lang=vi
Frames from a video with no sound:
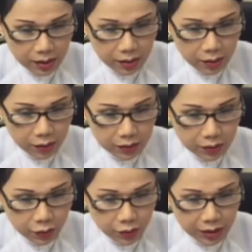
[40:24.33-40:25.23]
lật đổ
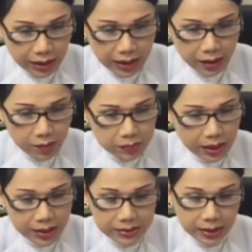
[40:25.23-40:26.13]
chính quyền là không
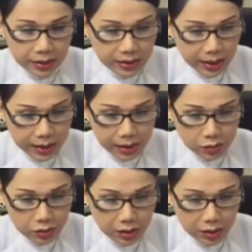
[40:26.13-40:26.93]
thể xảy ra đâu